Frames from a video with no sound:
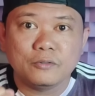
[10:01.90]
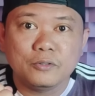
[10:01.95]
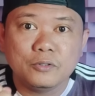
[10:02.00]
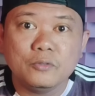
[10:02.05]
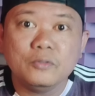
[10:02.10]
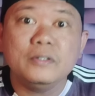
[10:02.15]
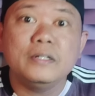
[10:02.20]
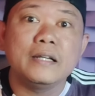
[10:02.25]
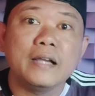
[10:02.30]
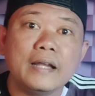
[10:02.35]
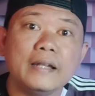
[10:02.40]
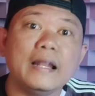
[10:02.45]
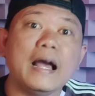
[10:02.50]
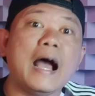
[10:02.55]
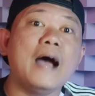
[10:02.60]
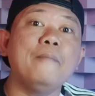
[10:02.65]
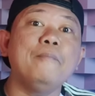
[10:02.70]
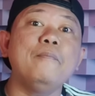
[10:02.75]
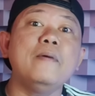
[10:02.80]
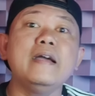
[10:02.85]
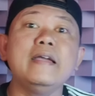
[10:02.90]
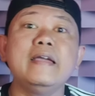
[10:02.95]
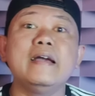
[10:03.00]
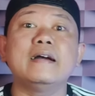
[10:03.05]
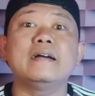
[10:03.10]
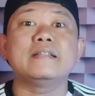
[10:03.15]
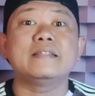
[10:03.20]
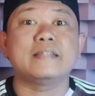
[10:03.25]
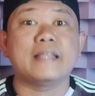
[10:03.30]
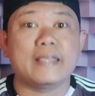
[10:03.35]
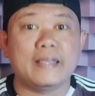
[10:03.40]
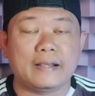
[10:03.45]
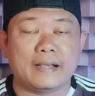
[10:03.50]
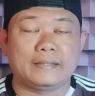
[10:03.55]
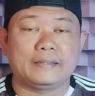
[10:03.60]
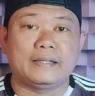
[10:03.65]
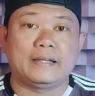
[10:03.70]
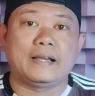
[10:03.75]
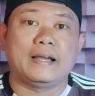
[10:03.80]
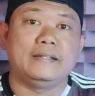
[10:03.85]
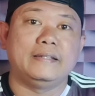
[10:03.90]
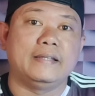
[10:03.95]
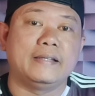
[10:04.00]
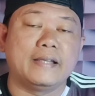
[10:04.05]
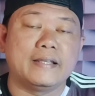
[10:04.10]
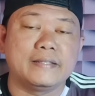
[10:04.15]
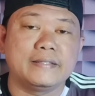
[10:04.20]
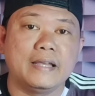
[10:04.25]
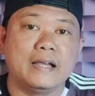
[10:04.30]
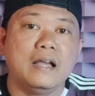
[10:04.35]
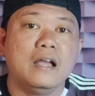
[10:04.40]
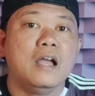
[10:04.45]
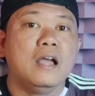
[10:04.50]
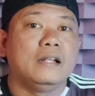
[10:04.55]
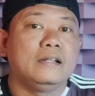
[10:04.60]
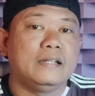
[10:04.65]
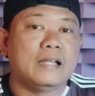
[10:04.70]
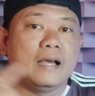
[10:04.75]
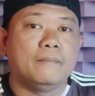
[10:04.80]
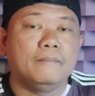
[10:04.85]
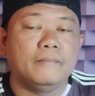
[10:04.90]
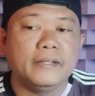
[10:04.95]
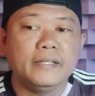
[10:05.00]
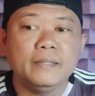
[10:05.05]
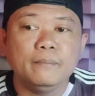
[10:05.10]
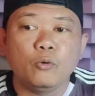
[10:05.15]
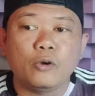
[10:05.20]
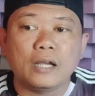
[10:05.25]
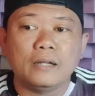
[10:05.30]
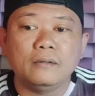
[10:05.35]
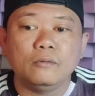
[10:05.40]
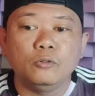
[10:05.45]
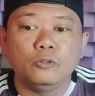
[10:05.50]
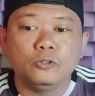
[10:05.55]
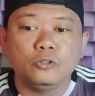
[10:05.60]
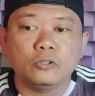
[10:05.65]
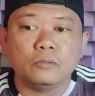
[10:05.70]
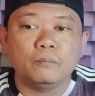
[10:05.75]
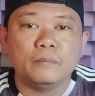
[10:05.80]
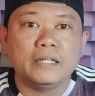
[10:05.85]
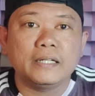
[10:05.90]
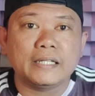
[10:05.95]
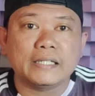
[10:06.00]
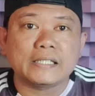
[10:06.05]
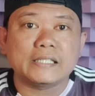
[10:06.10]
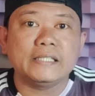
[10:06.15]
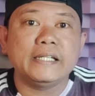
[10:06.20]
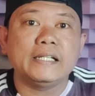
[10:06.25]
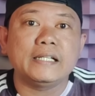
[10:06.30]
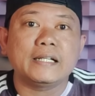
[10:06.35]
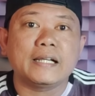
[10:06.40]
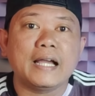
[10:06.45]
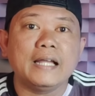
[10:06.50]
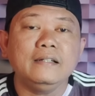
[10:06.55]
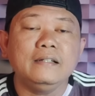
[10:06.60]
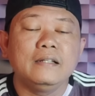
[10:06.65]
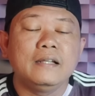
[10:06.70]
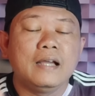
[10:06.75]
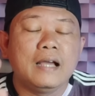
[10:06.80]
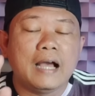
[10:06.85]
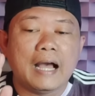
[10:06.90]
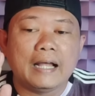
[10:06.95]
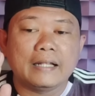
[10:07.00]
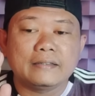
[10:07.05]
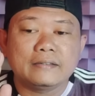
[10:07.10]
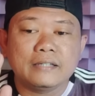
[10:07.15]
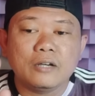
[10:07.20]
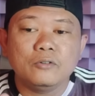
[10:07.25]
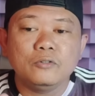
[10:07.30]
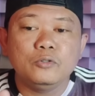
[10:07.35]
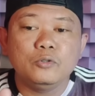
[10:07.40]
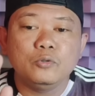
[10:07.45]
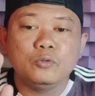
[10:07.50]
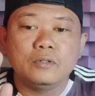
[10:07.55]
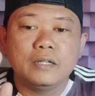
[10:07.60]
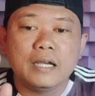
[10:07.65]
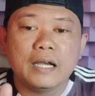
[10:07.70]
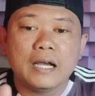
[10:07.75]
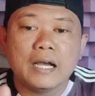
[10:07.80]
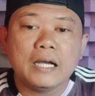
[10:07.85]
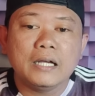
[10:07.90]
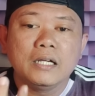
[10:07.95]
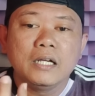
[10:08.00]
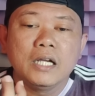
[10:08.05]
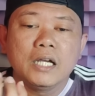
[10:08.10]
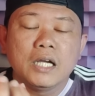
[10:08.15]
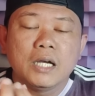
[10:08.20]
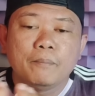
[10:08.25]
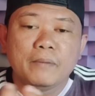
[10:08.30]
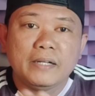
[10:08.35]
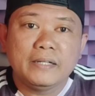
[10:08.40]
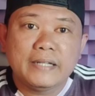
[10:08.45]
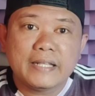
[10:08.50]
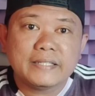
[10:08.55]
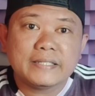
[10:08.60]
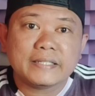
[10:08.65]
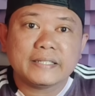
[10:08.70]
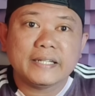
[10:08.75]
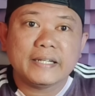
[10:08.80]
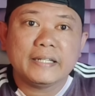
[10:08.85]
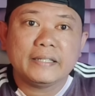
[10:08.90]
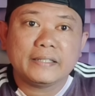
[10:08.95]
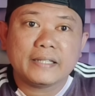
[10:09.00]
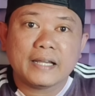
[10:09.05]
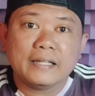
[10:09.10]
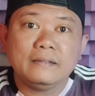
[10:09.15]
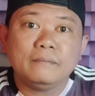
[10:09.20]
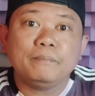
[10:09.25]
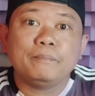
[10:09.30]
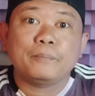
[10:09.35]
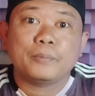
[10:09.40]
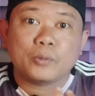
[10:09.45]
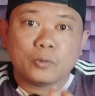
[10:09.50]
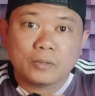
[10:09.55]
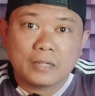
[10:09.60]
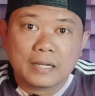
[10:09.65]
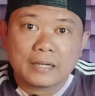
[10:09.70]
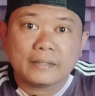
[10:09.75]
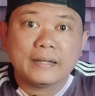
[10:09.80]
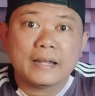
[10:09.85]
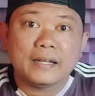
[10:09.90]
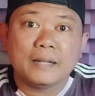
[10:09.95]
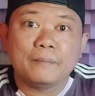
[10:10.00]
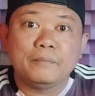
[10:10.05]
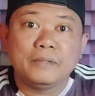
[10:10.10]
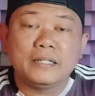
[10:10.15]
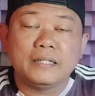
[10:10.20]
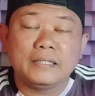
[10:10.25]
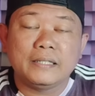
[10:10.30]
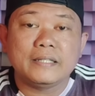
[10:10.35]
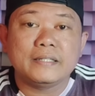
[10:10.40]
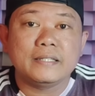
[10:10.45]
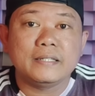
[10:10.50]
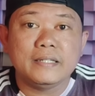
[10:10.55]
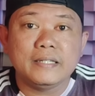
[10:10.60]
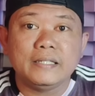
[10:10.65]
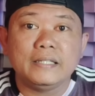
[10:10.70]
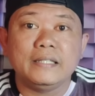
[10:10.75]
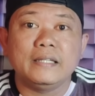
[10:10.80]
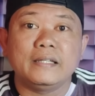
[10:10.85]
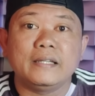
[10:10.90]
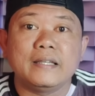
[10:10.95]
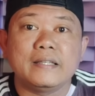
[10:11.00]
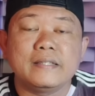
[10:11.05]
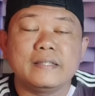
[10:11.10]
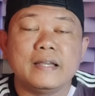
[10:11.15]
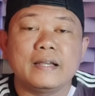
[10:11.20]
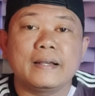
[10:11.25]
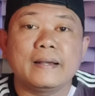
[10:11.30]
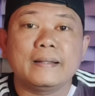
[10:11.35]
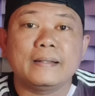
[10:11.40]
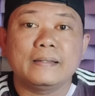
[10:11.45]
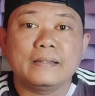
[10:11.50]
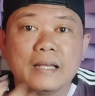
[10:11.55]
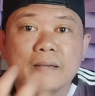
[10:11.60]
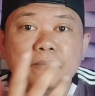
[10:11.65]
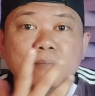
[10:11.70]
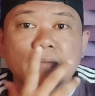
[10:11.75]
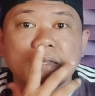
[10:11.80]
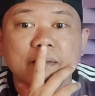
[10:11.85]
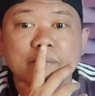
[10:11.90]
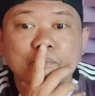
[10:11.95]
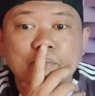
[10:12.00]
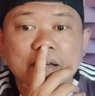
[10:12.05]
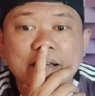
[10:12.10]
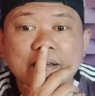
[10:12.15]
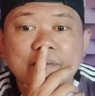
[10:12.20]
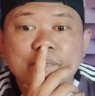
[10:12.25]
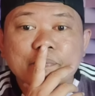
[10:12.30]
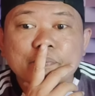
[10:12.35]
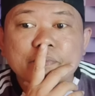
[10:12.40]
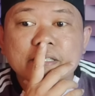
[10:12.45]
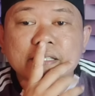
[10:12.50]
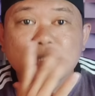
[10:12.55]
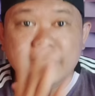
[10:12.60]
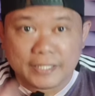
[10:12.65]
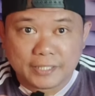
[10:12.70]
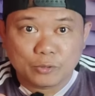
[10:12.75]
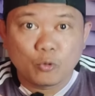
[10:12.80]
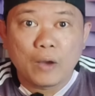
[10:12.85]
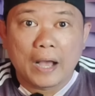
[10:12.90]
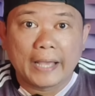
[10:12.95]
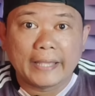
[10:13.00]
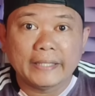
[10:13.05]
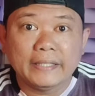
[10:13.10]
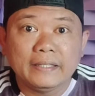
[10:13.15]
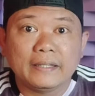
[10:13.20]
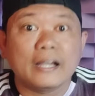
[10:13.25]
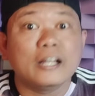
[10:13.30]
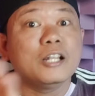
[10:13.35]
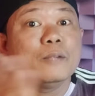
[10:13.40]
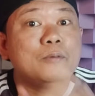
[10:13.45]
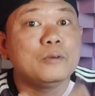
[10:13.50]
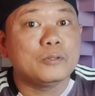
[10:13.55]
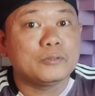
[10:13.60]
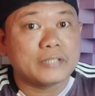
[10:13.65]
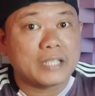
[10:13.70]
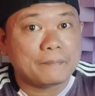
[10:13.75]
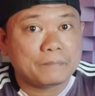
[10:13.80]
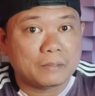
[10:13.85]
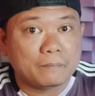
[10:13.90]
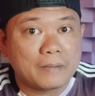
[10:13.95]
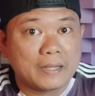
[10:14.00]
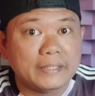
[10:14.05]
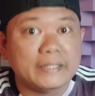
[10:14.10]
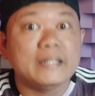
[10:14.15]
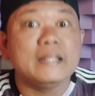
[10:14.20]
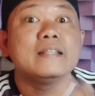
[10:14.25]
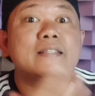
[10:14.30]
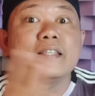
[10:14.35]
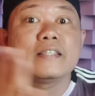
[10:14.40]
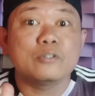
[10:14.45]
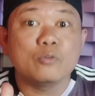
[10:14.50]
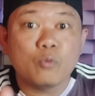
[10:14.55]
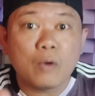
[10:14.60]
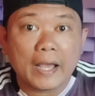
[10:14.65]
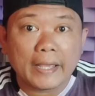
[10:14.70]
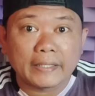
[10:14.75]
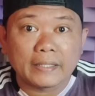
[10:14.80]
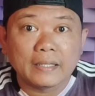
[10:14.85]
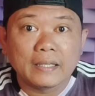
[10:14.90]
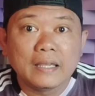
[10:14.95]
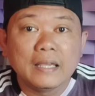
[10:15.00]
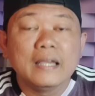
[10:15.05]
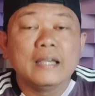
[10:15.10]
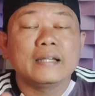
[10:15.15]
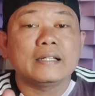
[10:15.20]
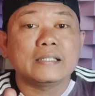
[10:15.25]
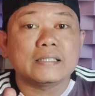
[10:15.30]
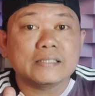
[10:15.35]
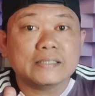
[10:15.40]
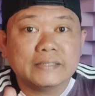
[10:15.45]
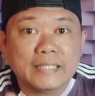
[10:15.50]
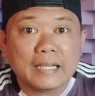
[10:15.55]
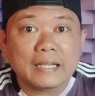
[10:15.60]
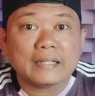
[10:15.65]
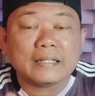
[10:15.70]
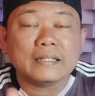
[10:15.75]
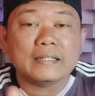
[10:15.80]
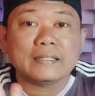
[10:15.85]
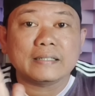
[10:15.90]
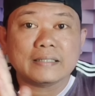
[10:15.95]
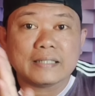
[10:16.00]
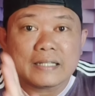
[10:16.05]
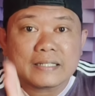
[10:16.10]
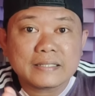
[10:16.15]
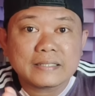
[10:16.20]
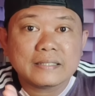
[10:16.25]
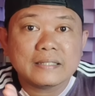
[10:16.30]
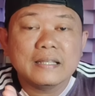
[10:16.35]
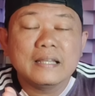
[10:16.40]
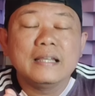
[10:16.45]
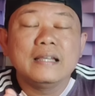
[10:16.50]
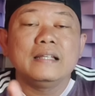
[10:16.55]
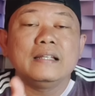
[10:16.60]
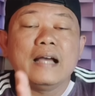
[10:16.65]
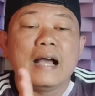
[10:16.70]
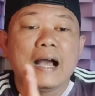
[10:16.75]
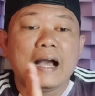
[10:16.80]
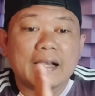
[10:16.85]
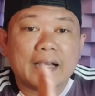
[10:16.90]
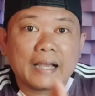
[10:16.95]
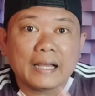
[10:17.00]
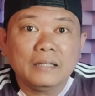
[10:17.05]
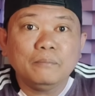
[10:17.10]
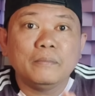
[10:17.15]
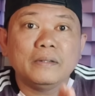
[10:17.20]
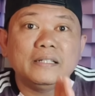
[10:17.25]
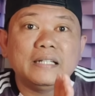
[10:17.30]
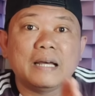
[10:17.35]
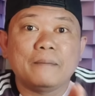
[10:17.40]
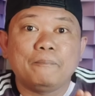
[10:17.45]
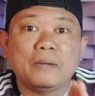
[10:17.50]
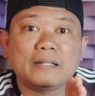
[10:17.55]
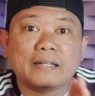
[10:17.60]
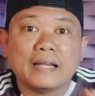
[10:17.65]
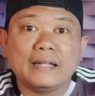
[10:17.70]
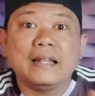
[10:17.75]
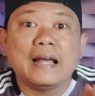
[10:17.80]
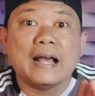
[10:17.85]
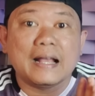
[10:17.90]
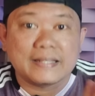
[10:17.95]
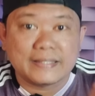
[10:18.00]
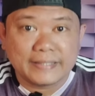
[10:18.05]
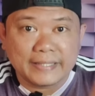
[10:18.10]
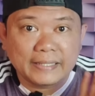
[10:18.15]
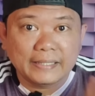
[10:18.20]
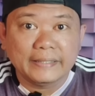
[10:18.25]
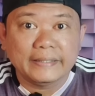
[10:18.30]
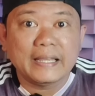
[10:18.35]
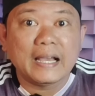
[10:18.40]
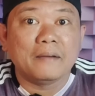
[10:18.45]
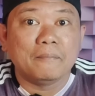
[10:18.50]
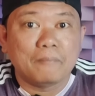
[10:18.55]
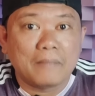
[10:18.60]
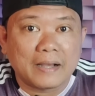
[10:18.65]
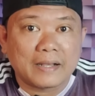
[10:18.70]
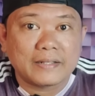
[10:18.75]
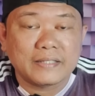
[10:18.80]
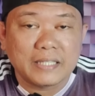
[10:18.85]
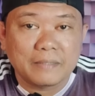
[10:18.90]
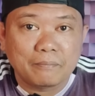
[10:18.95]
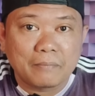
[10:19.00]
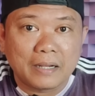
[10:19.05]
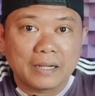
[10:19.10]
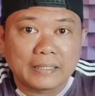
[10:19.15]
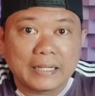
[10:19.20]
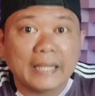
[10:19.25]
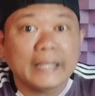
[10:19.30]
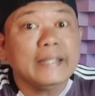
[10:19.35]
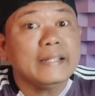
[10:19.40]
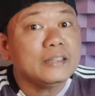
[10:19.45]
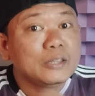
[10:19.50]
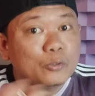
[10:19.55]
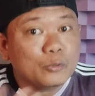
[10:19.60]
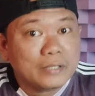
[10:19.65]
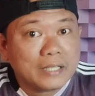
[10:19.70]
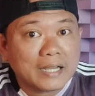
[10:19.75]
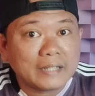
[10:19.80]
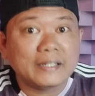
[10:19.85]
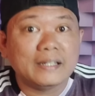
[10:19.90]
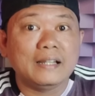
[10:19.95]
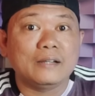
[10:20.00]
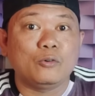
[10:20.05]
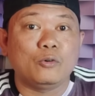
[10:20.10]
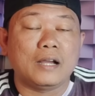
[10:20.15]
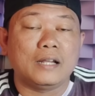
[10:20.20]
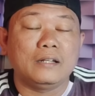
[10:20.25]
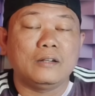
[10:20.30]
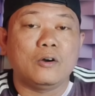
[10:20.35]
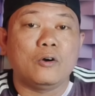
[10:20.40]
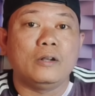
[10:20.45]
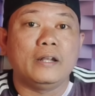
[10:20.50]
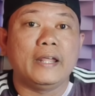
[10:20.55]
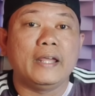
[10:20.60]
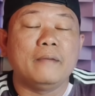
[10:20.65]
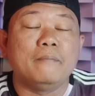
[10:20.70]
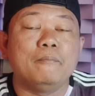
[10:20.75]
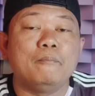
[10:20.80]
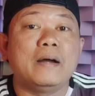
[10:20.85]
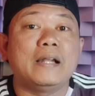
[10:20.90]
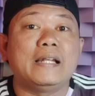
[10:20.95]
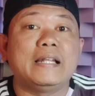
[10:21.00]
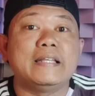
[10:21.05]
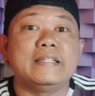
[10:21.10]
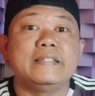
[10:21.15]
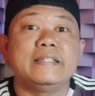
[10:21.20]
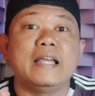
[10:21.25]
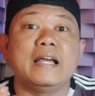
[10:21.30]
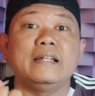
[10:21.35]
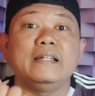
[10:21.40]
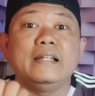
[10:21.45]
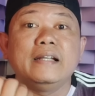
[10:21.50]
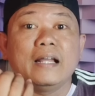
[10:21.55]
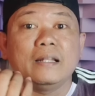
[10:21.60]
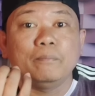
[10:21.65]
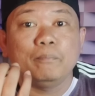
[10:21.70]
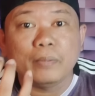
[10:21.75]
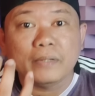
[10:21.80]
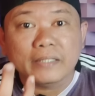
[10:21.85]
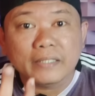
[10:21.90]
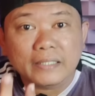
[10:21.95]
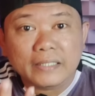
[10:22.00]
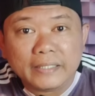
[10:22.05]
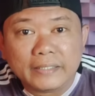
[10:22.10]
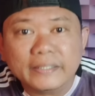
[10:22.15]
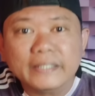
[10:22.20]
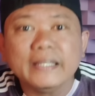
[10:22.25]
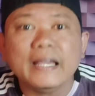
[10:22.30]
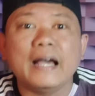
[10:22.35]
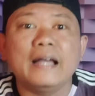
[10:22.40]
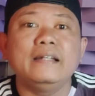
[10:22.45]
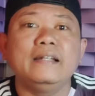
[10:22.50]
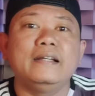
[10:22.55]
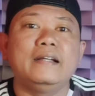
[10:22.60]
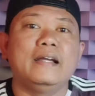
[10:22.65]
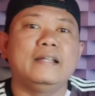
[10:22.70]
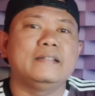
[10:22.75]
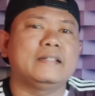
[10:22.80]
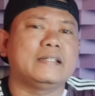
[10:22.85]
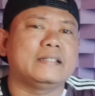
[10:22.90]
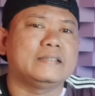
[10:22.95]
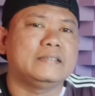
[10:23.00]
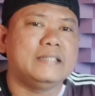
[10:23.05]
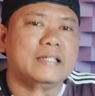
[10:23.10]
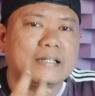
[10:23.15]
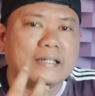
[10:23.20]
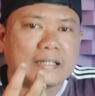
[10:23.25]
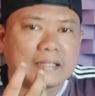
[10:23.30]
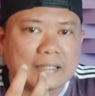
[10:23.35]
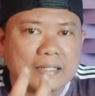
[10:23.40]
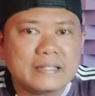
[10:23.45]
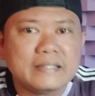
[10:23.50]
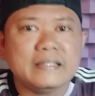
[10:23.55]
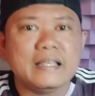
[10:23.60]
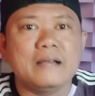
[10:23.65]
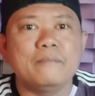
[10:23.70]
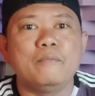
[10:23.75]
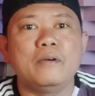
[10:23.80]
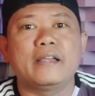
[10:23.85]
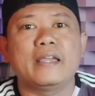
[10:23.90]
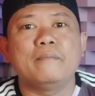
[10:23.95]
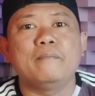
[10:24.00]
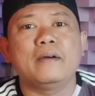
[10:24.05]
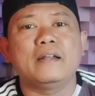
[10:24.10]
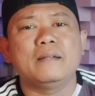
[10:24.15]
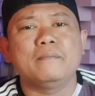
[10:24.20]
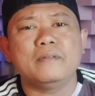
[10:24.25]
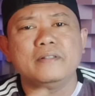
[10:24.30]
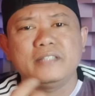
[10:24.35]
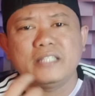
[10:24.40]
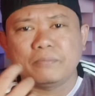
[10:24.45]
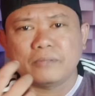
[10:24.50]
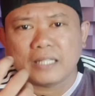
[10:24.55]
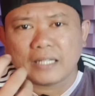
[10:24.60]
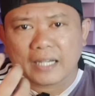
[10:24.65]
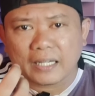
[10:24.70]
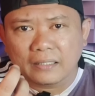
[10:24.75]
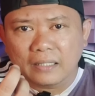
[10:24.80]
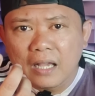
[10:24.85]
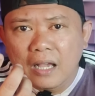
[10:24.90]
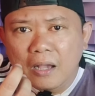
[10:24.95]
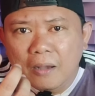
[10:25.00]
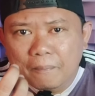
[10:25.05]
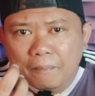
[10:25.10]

setuju dengan apa yang saya katakan ya guys ya. Nah, ini bukan untuk mengkerdilkan atau juga mendiskreditkan produk dalam negeri sendiri ya guys ya karena memang sesuai kalau menurut saya pribadi sesuai kerja keras akan mendapatkan hasil yang maksimal. Nah, itu yang dilakukan oleh Malaysia dengan penelitian, dengan kerja kerasnya bagaimana menciptakan